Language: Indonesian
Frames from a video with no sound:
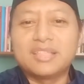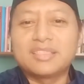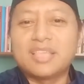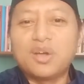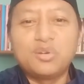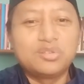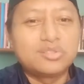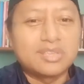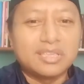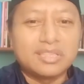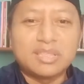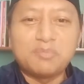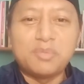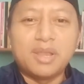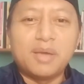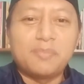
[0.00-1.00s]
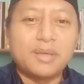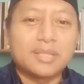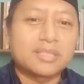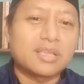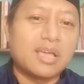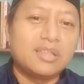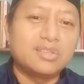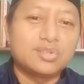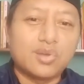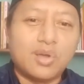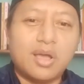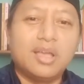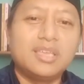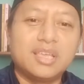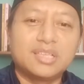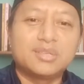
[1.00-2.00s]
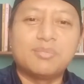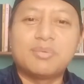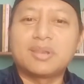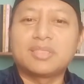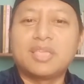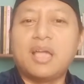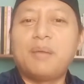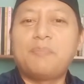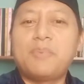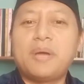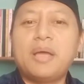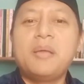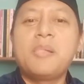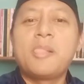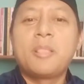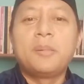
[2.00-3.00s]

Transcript: tahu kita mendapatkan soal yang seperti apa.